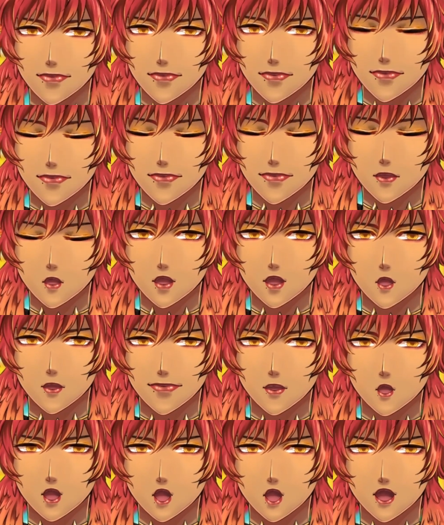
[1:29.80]
ไม่ค่อย
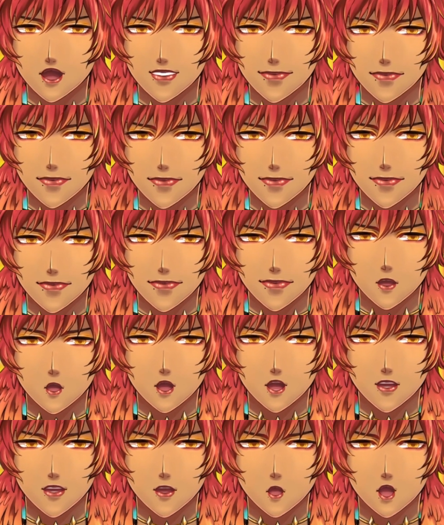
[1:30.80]
มีใครเป็นแบบซอนลี่
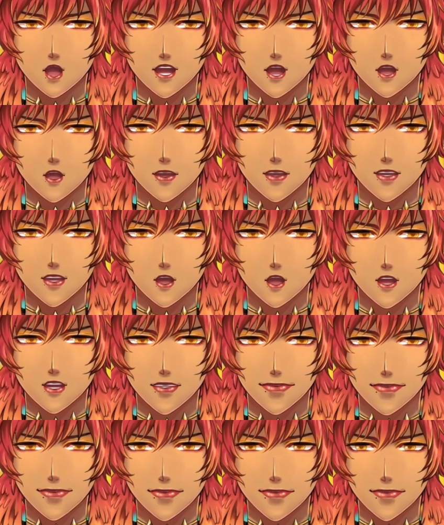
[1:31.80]
เท่าไหร่ในตอนเนี้ย
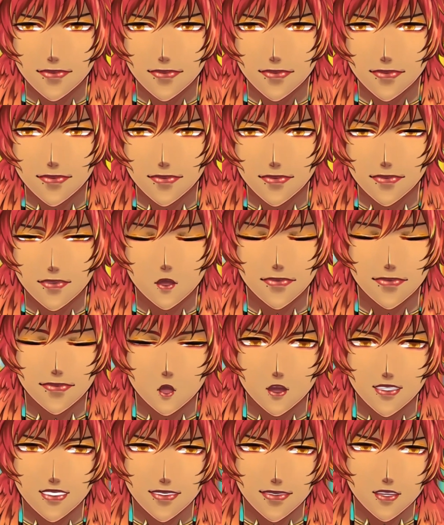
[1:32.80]
ทุกคนพอ
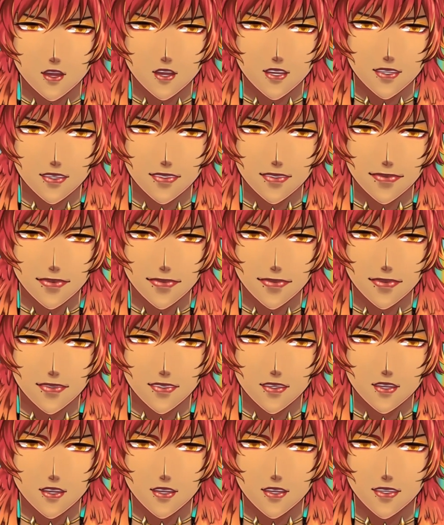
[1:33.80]
เข้าใจปะ
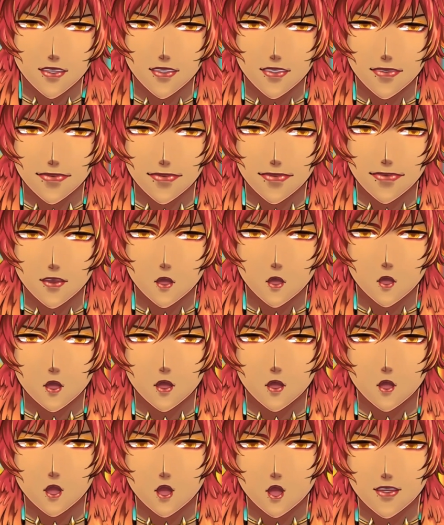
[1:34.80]
คือซอนก็
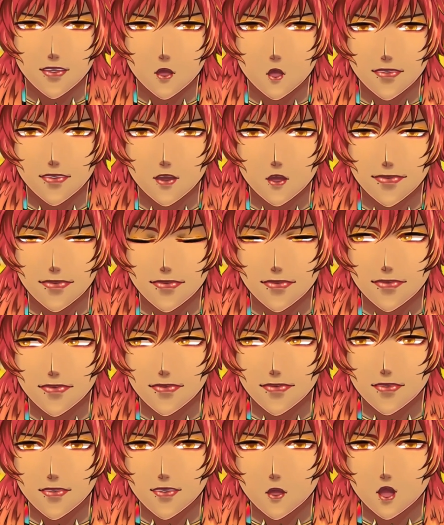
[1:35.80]
แค่หวังว่า
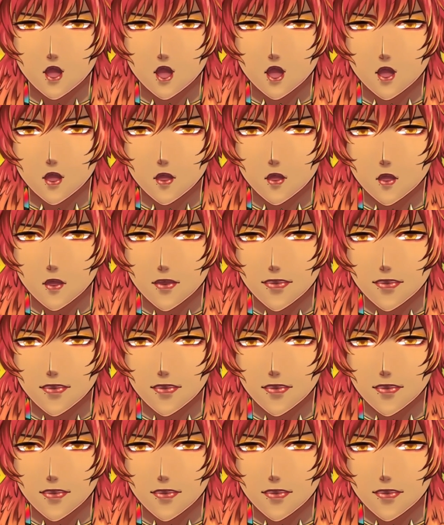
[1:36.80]
ในอนาคต